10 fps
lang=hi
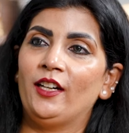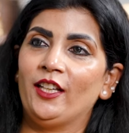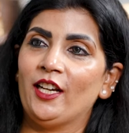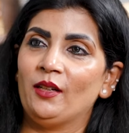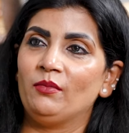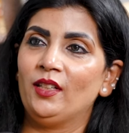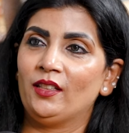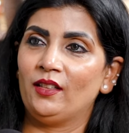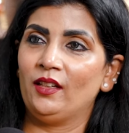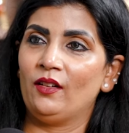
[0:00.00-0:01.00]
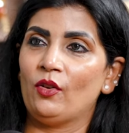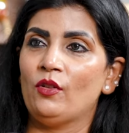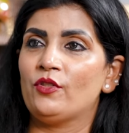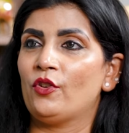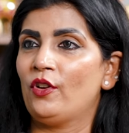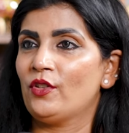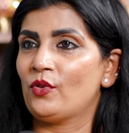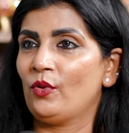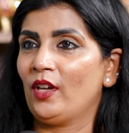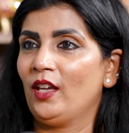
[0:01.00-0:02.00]
गाड़िया आप देखते हैं,
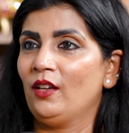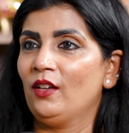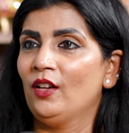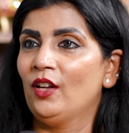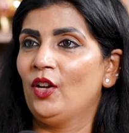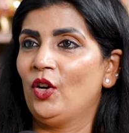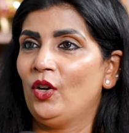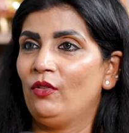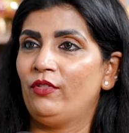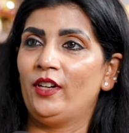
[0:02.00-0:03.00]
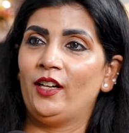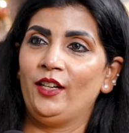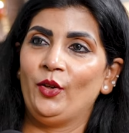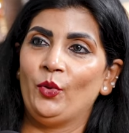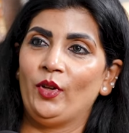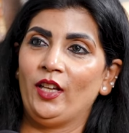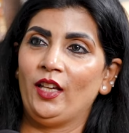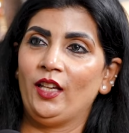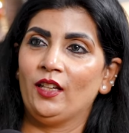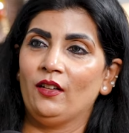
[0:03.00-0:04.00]
रोल्स-रॉयस हो गई। और फरारी हो
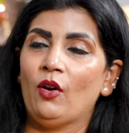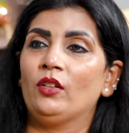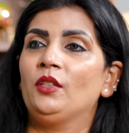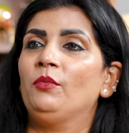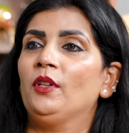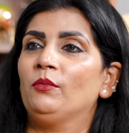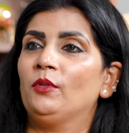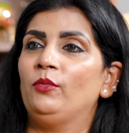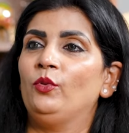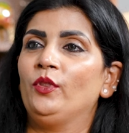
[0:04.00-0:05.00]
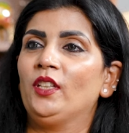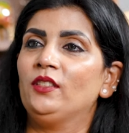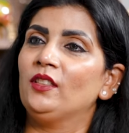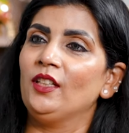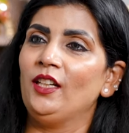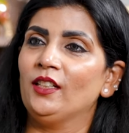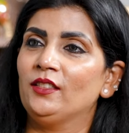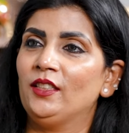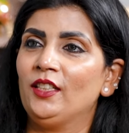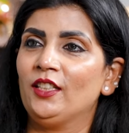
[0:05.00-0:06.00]
गई, ऑडी बीएमडब्ल्यू ये जितनी
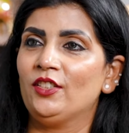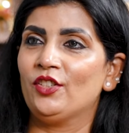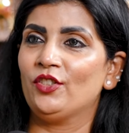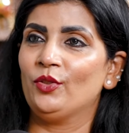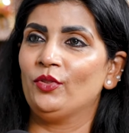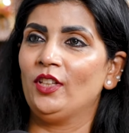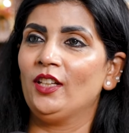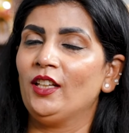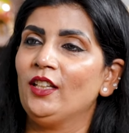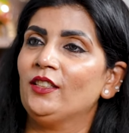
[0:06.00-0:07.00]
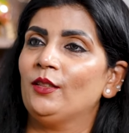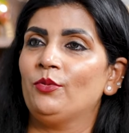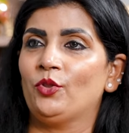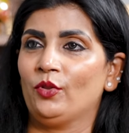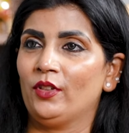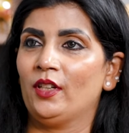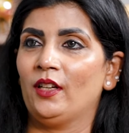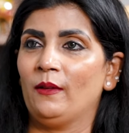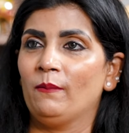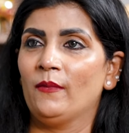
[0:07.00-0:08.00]
लग्ज़री की चीज़ें होती है ना, ये सब शुक्र
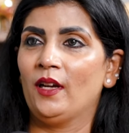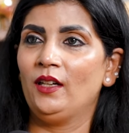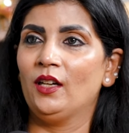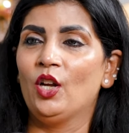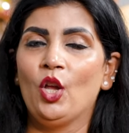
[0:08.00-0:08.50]
है, ना?